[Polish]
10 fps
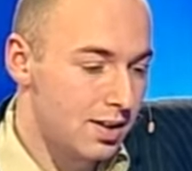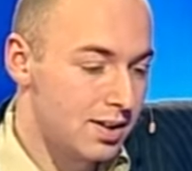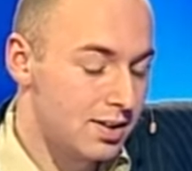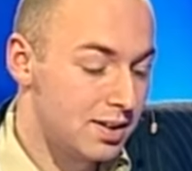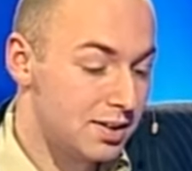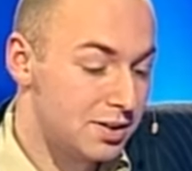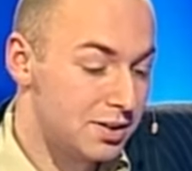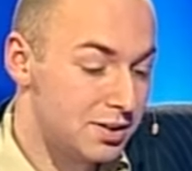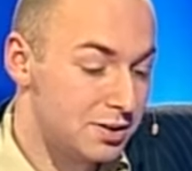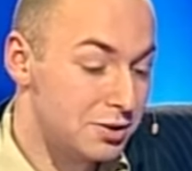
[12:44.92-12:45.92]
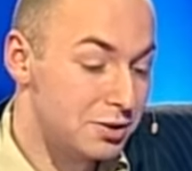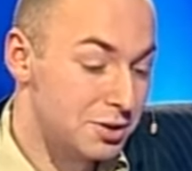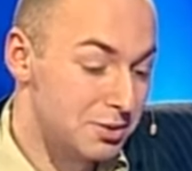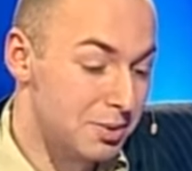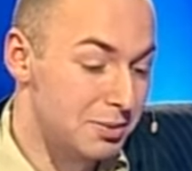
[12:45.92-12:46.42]
A,
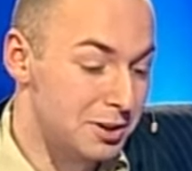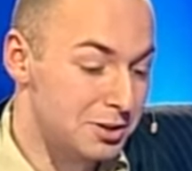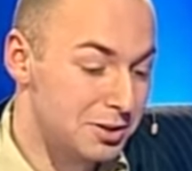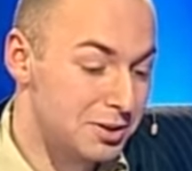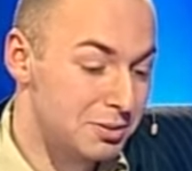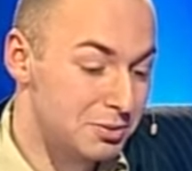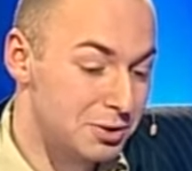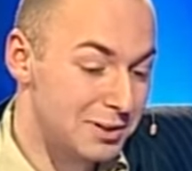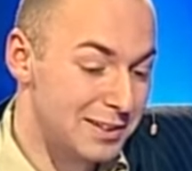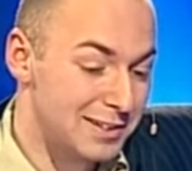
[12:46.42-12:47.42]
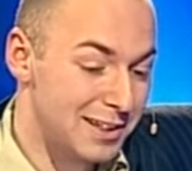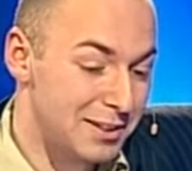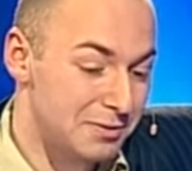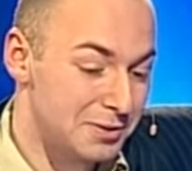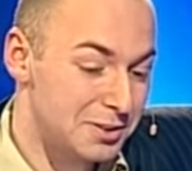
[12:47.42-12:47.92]
jeszcze momencik, się muszę
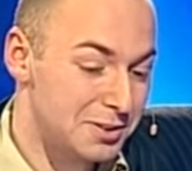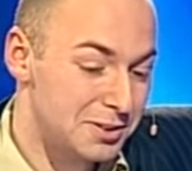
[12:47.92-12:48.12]
zastanowić.